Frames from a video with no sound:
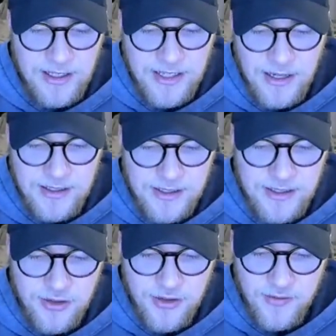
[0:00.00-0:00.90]
alles
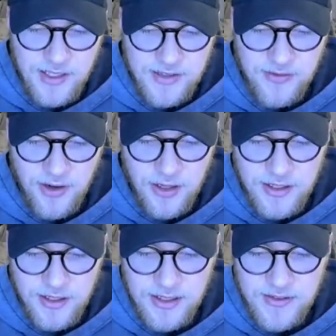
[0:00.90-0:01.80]
gezogen, was ich wollte.
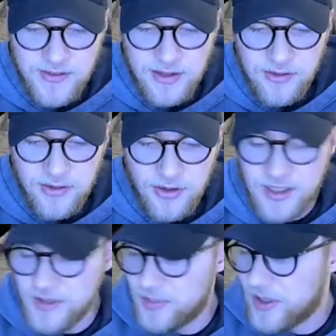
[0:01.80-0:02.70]
Jetzt fehlt nur noch das
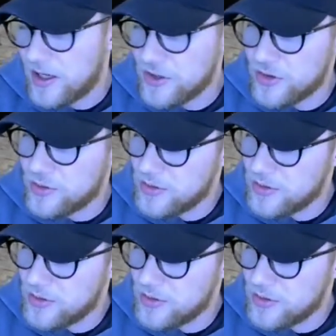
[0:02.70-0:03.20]
Pikachu.